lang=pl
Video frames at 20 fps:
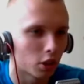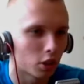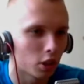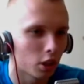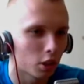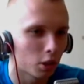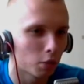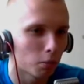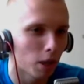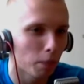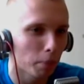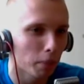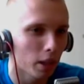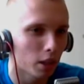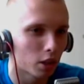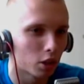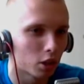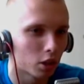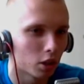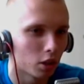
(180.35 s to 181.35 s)
jedziesz,
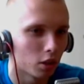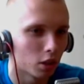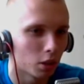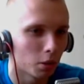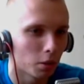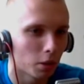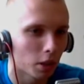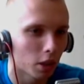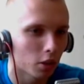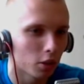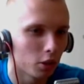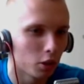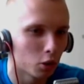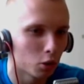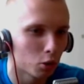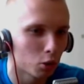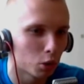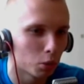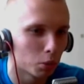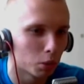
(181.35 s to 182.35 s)
łapiesz! Żebym tego nie
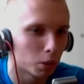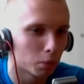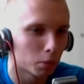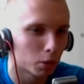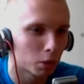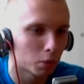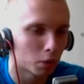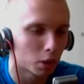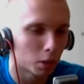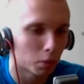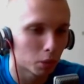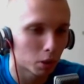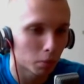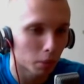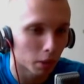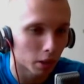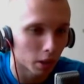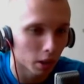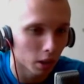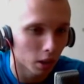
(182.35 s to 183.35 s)
zrzucił przy, przez
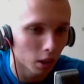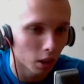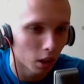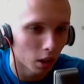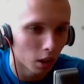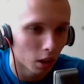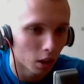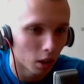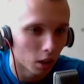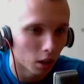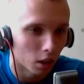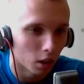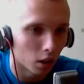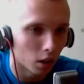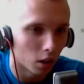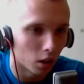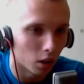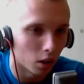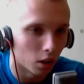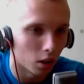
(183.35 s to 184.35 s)
przypadek.
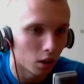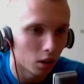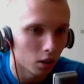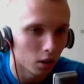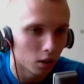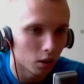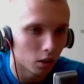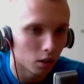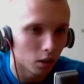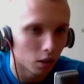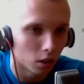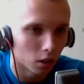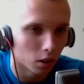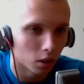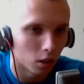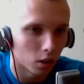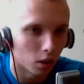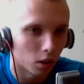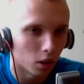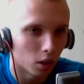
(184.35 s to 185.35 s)
O.
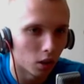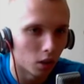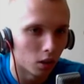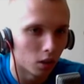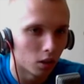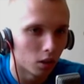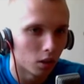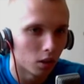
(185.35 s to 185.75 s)
O.